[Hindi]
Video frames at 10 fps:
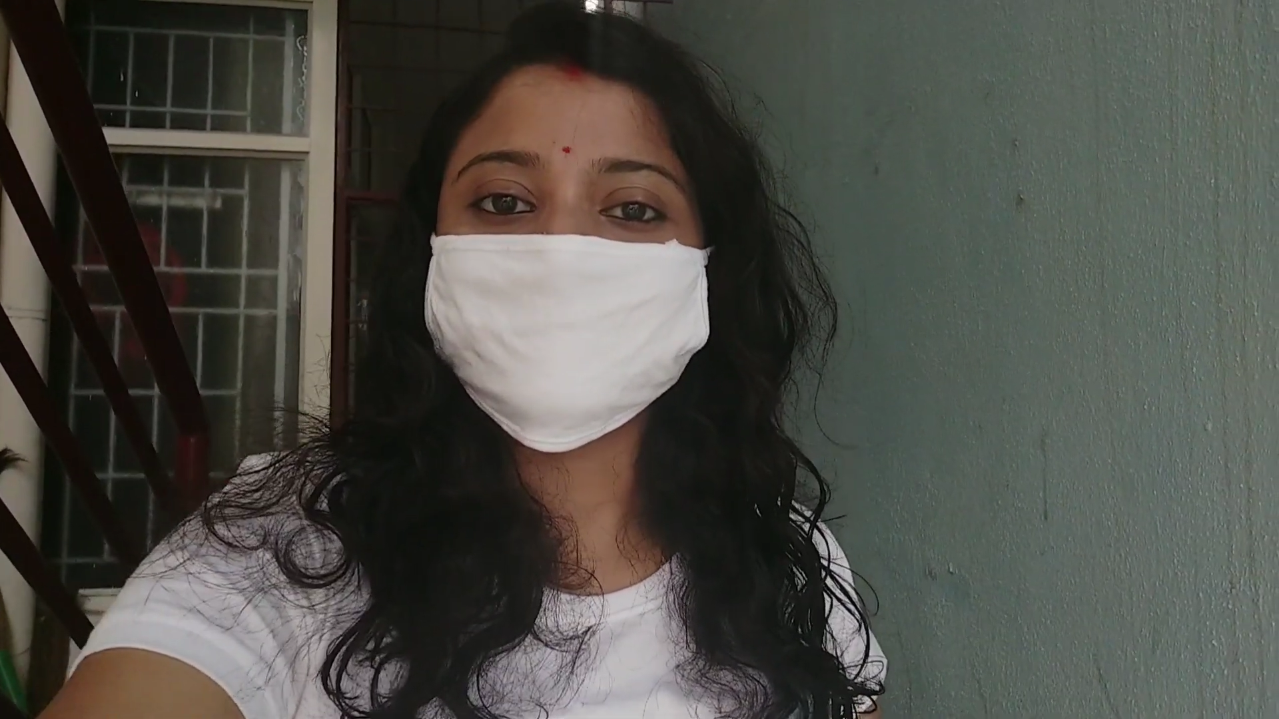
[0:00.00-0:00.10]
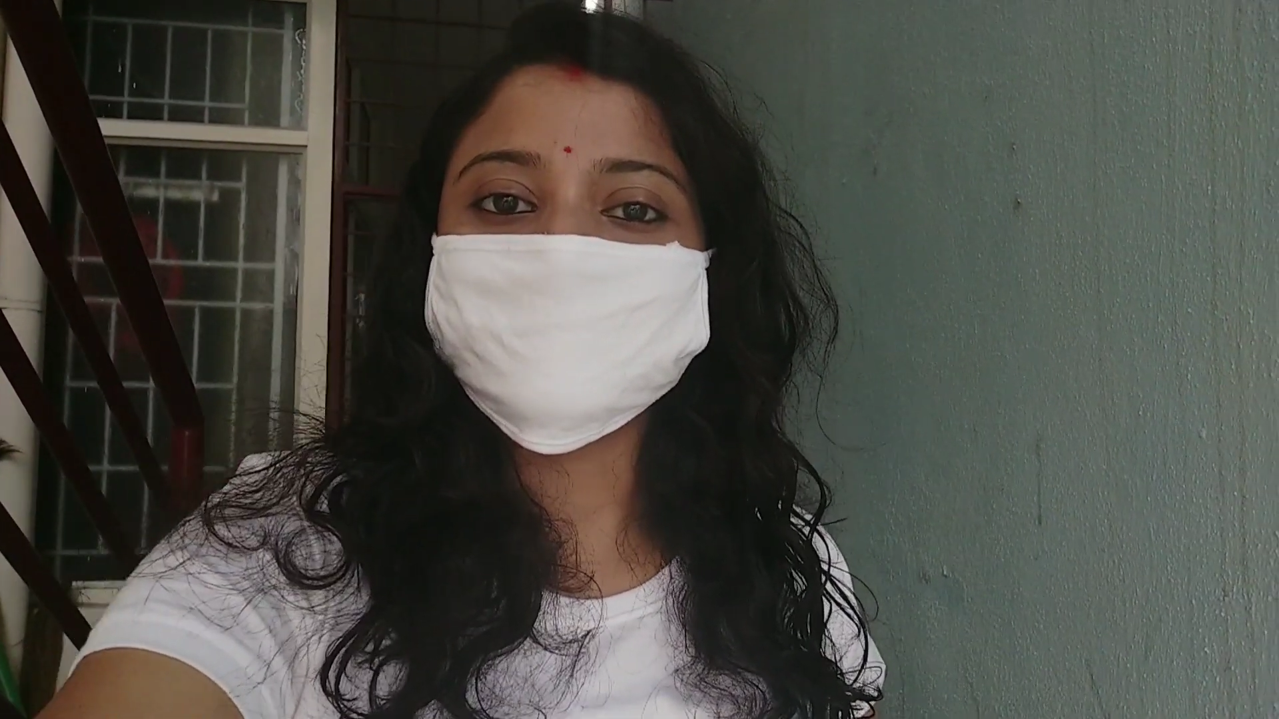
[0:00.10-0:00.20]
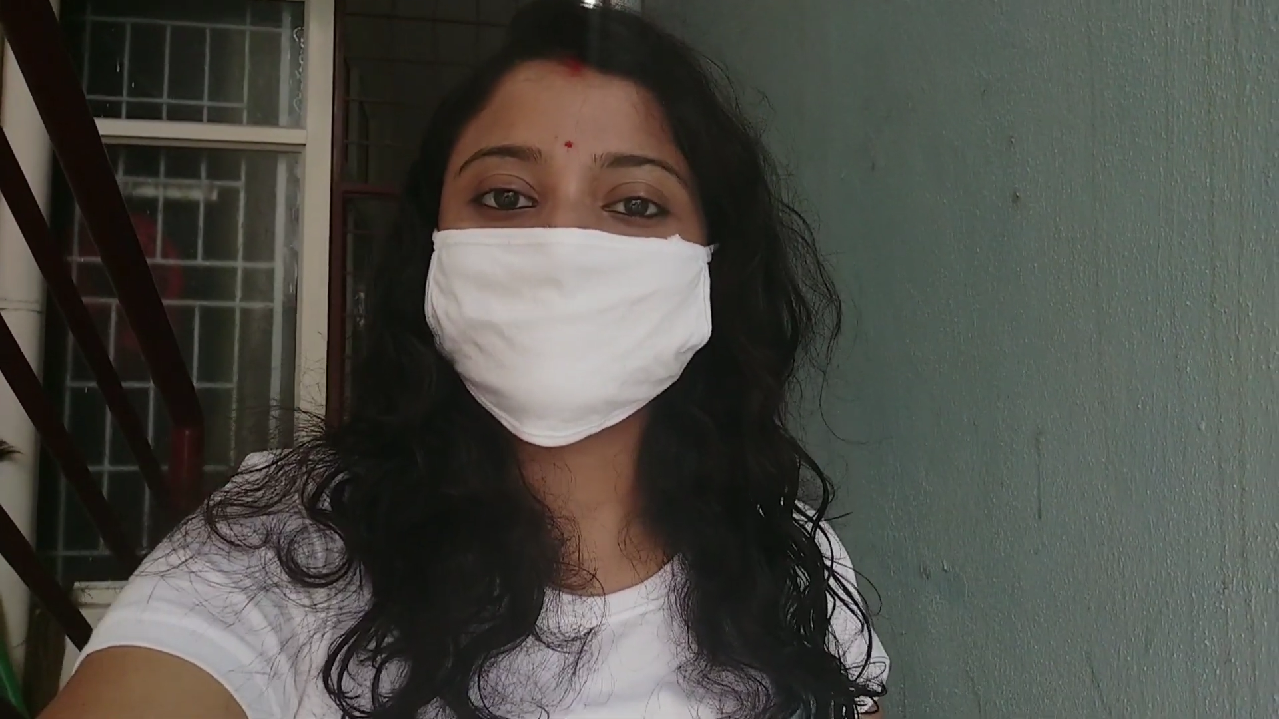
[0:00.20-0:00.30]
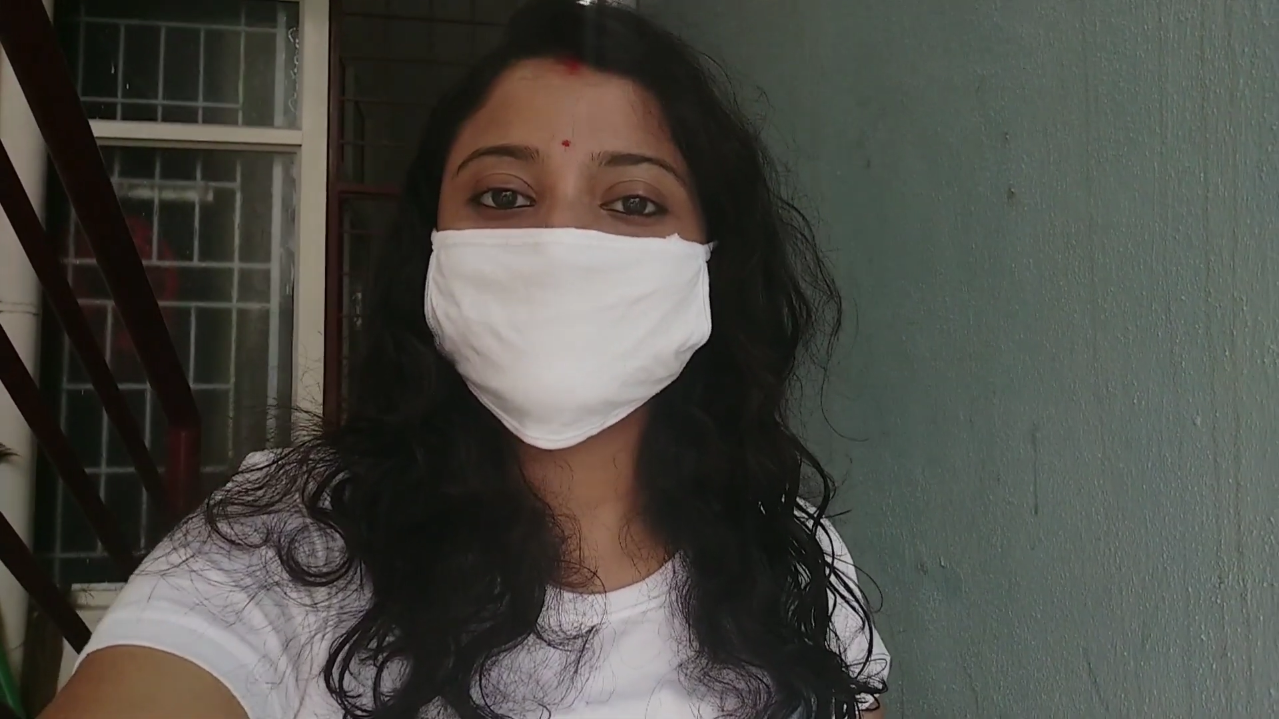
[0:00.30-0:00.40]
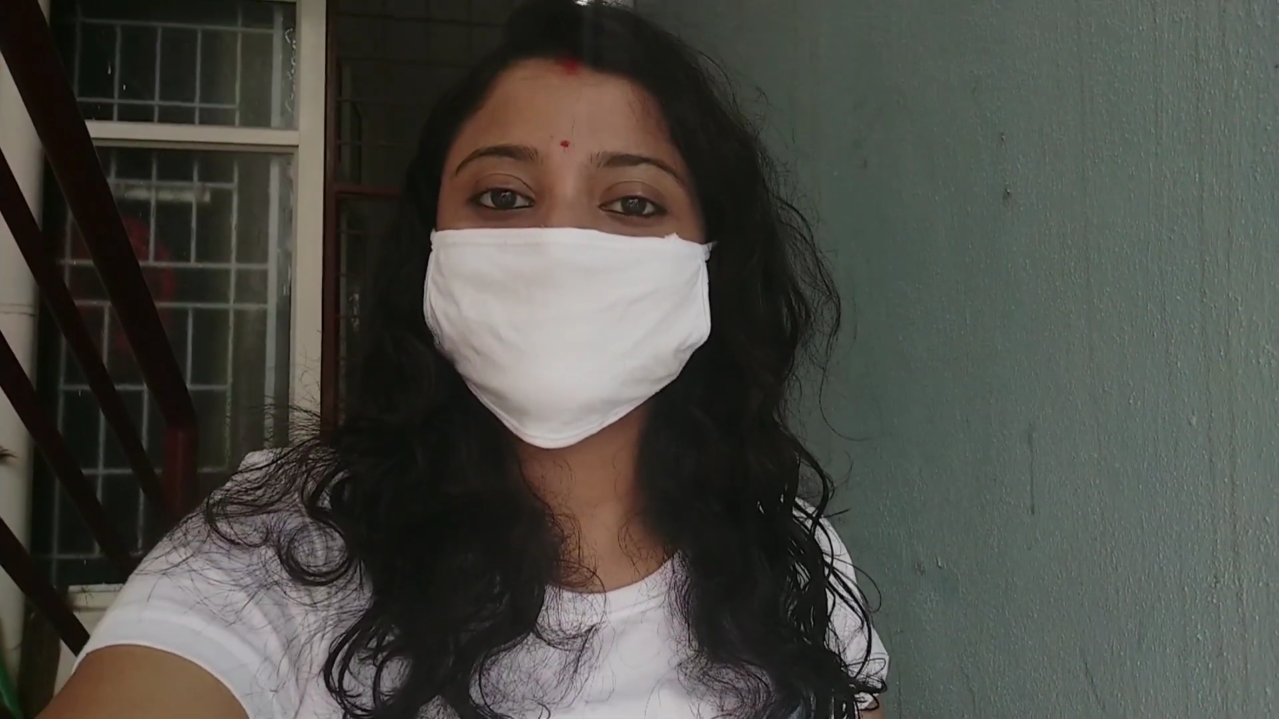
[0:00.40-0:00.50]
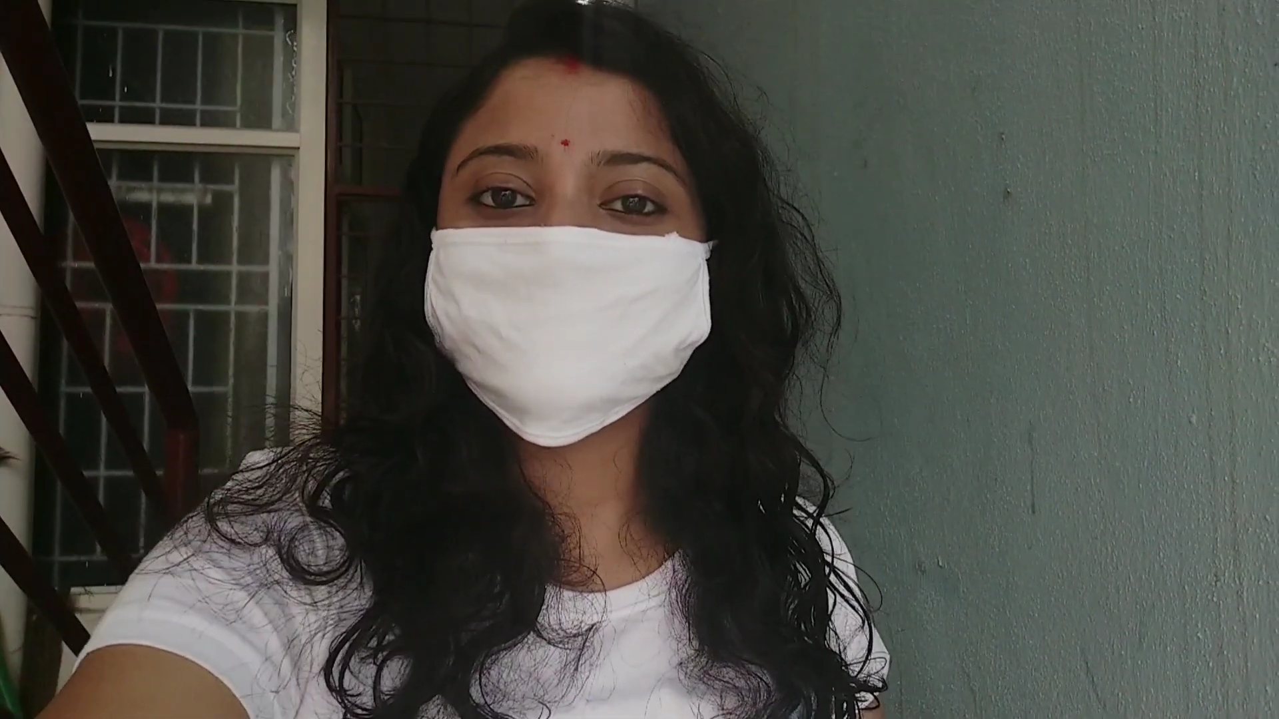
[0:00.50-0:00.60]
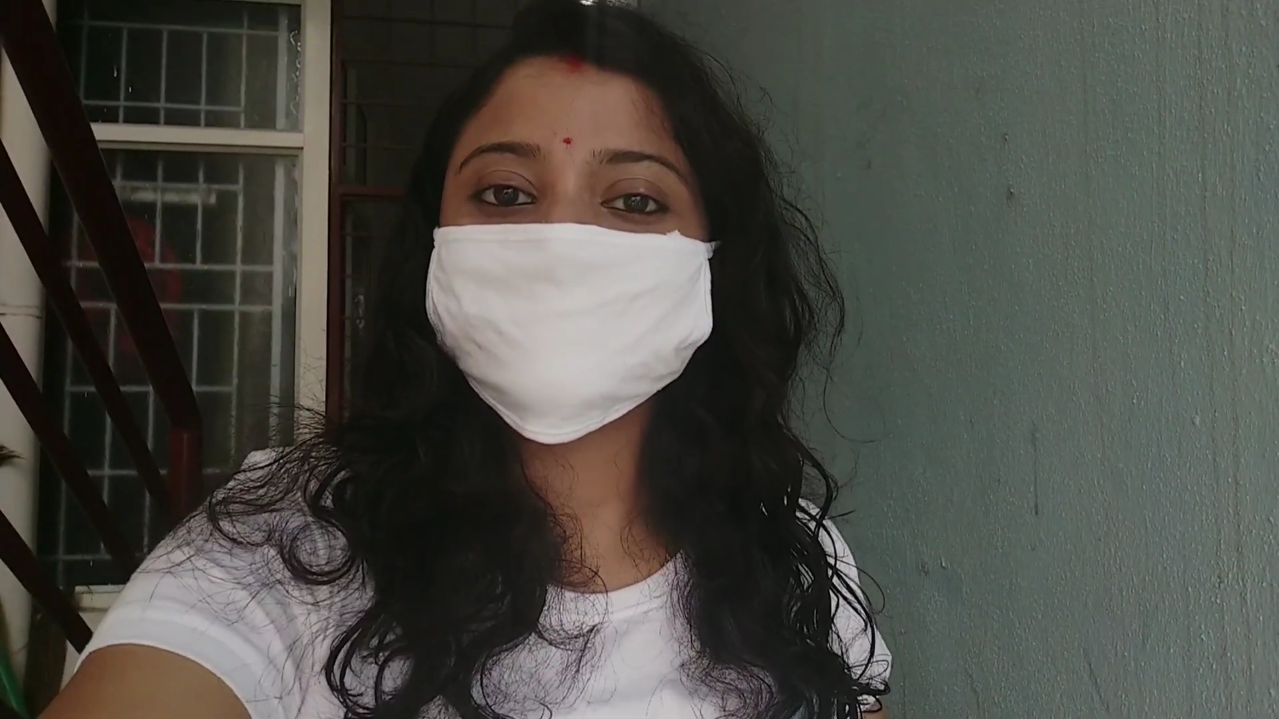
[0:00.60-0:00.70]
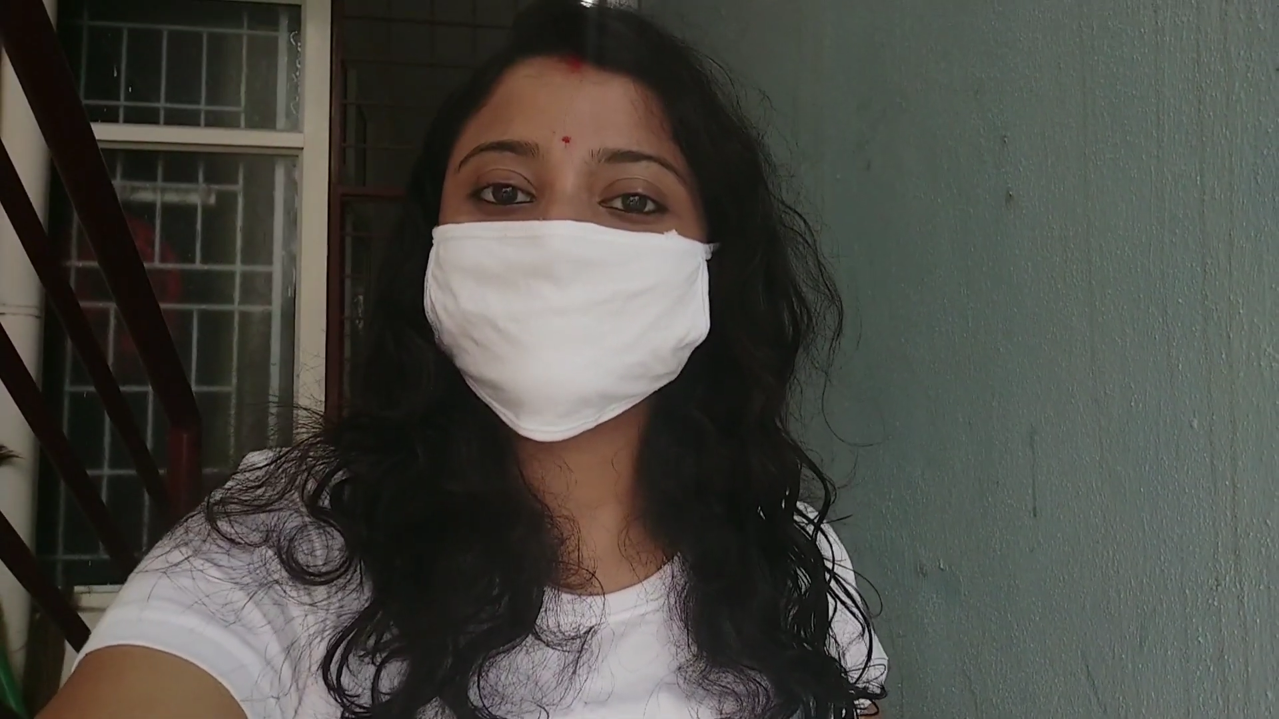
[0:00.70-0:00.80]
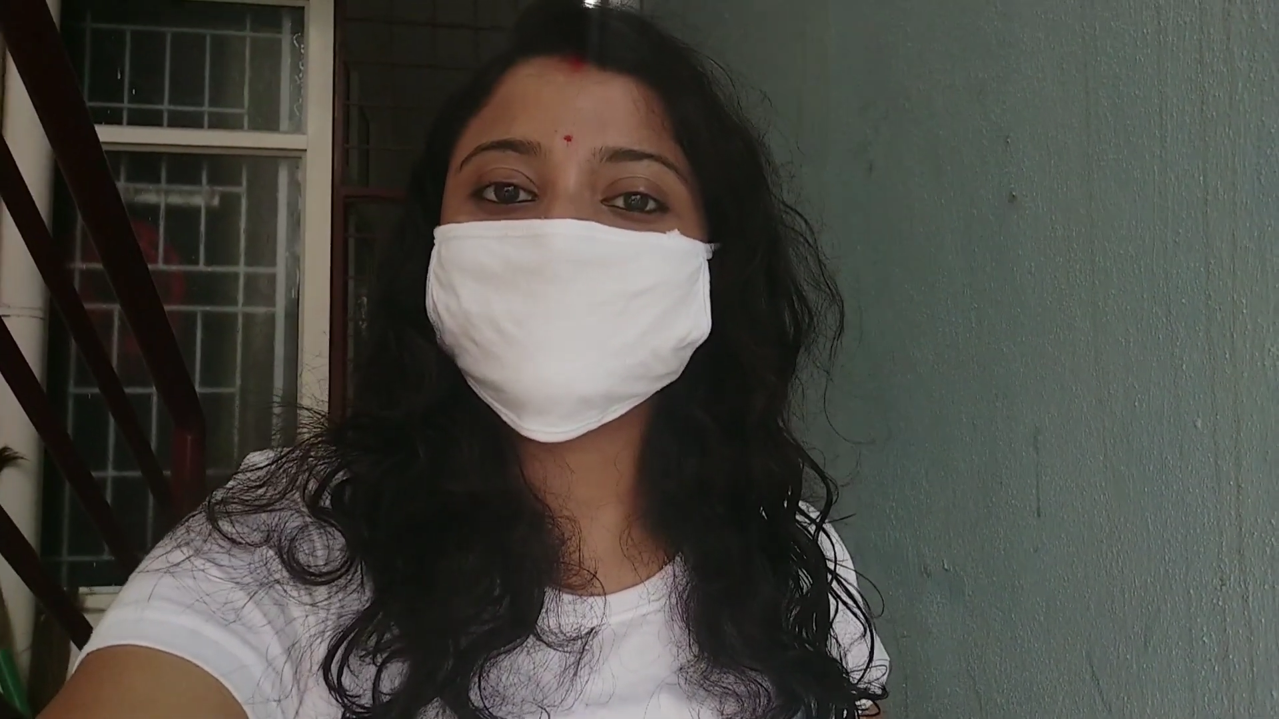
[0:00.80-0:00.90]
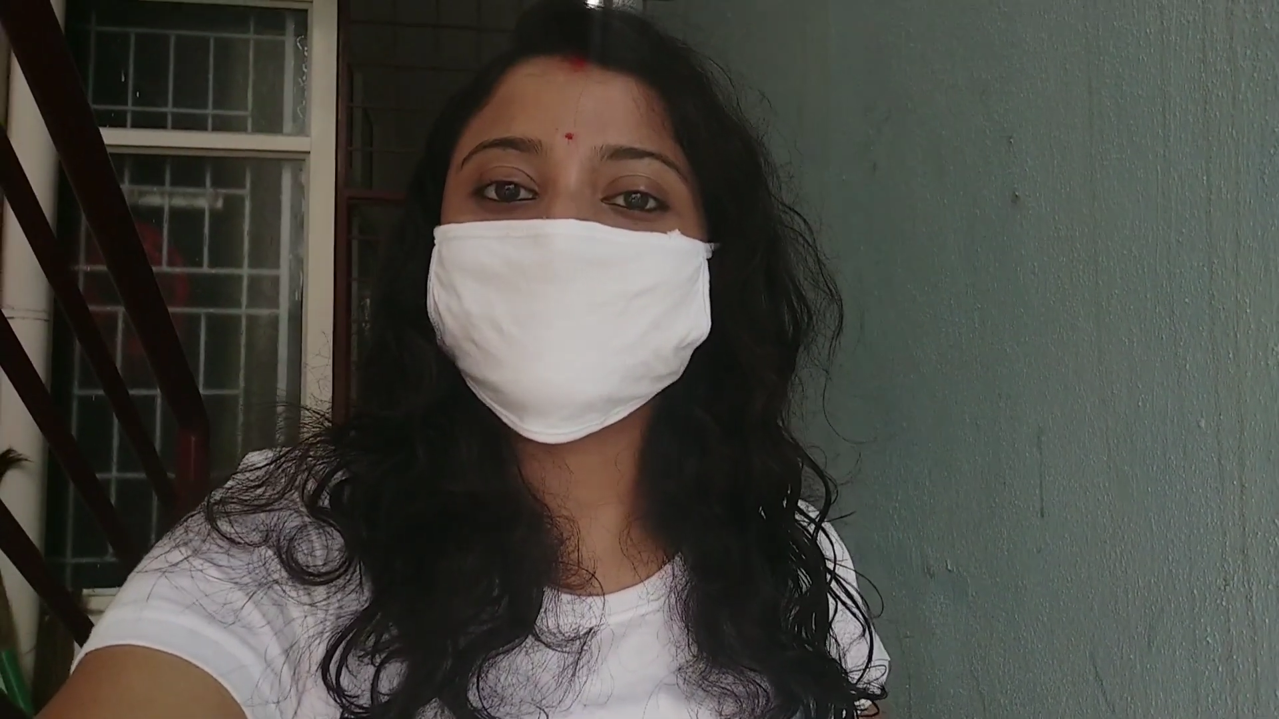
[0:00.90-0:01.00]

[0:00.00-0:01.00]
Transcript: वो मैं चाहती हूं